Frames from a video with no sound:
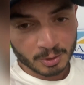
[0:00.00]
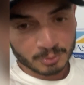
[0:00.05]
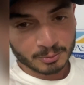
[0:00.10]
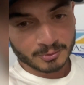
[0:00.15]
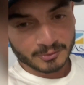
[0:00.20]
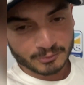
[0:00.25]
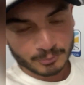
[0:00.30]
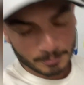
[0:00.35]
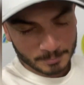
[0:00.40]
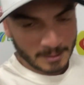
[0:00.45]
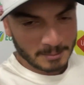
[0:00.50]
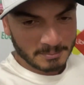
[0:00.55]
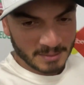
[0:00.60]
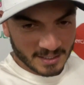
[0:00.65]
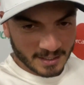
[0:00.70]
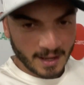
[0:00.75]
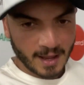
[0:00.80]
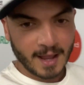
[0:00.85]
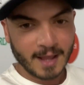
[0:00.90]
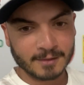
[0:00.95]
do que
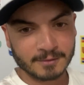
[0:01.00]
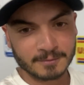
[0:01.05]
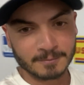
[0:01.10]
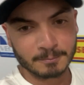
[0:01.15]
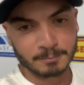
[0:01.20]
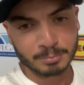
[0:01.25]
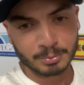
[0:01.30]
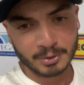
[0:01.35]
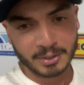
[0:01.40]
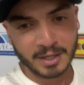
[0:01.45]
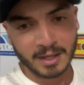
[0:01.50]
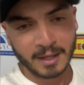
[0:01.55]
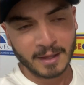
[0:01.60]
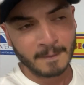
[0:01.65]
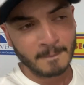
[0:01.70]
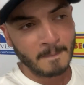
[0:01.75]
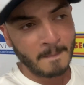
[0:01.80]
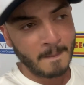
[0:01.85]
supermercado, porque